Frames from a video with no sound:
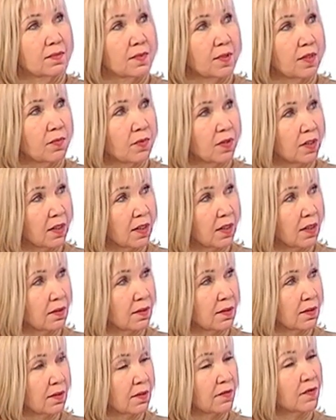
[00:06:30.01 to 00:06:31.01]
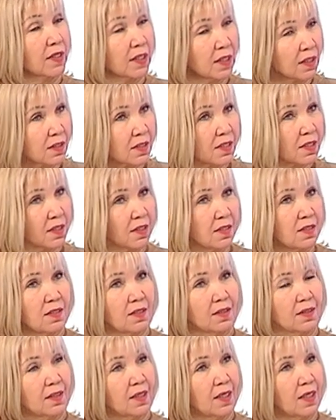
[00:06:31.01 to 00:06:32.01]
именно твои
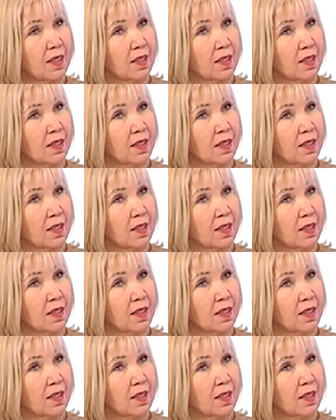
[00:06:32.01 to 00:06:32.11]
дети,